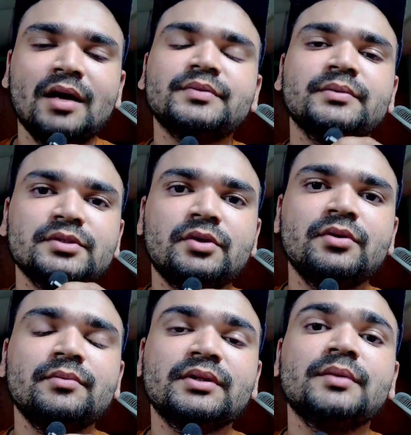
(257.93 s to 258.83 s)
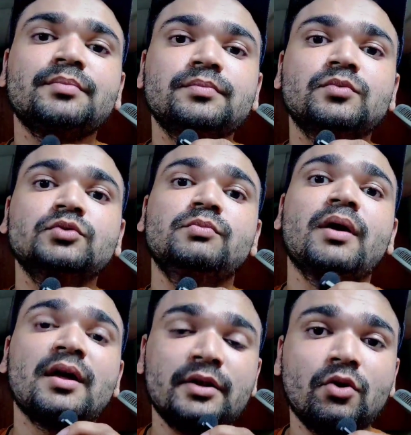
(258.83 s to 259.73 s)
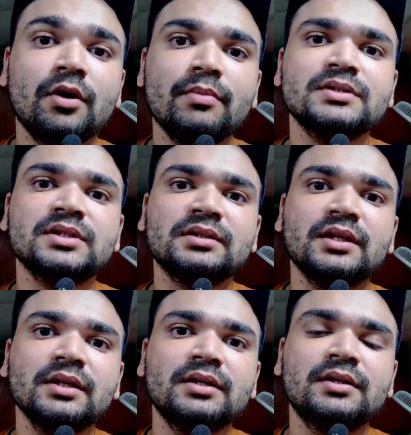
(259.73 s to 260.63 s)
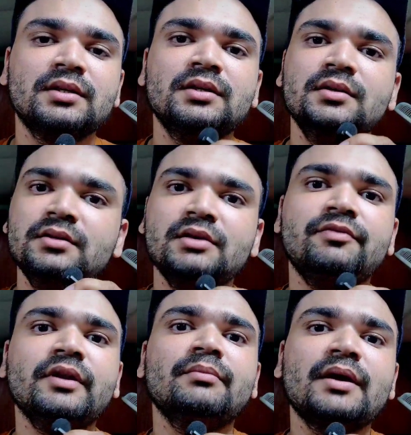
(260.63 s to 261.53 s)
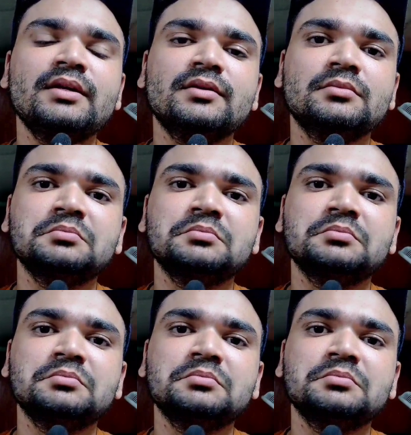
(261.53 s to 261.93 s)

आप समझ रहे हो ना मतलब कुछ बड़ा रिकॉर्ड बन सकता था ये फिल्म आई